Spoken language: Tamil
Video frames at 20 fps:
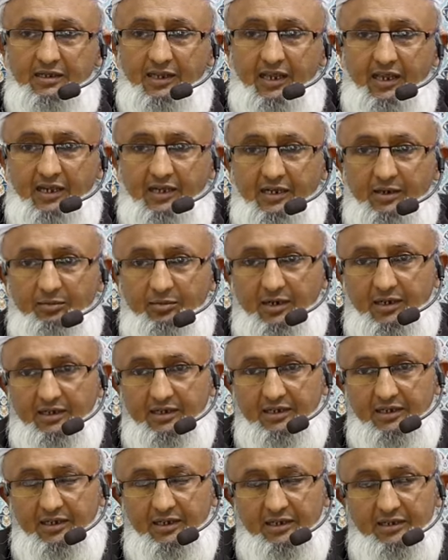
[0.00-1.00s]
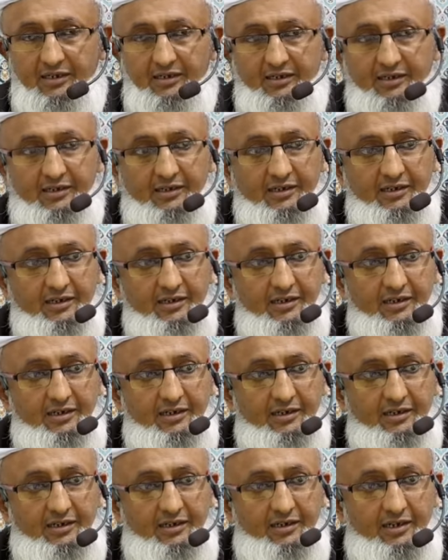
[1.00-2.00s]
தயக்கம் காட்டுகிறான்
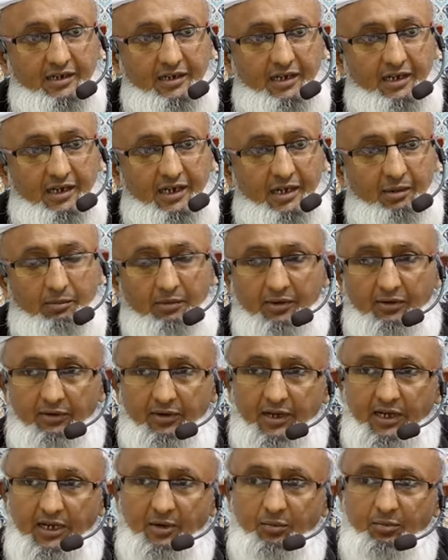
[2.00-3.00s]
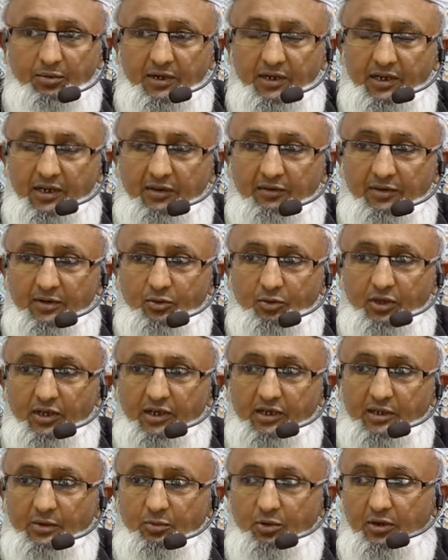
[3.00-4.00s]
நம்மளோட எப்படி அவன்
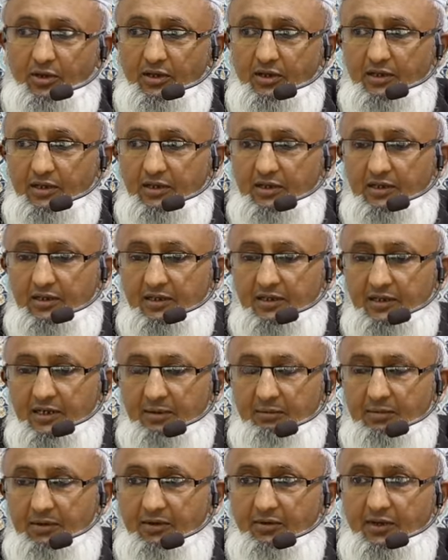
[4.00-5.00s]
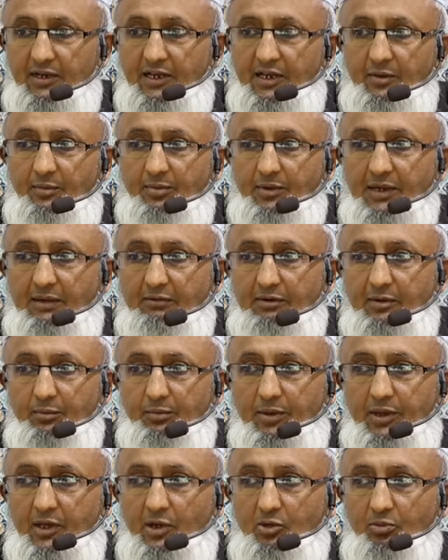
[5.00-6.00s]
உயர்ந்து போகிறது நம்மளோட எப்படி அவன்
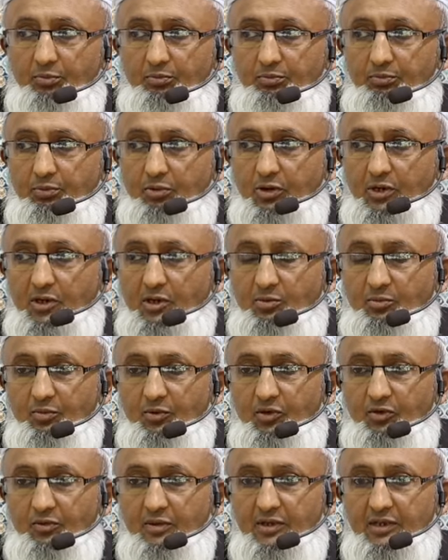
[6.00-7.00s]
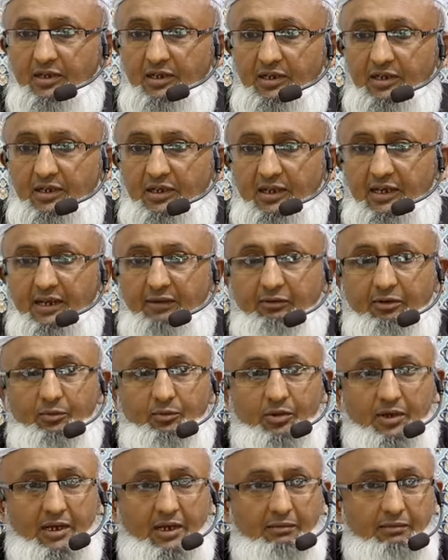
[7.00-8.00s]
பேரும் புகழும் பெறுவது என்று
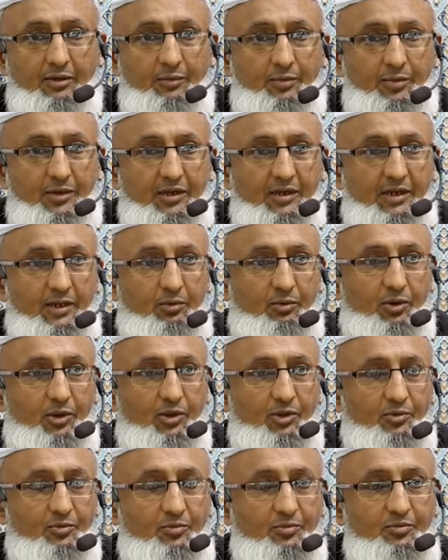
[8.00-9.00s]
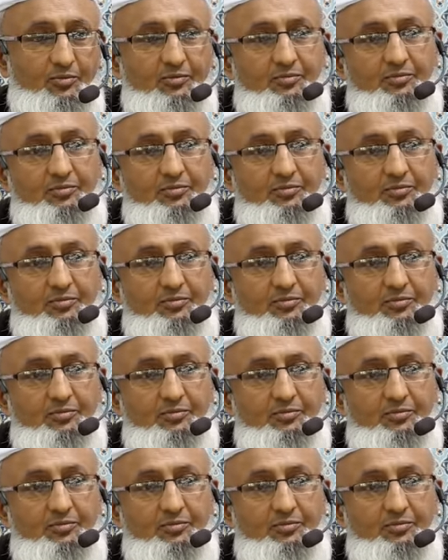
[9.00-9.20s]
அவன் பொறாமைப்படுகிற பொழுதும்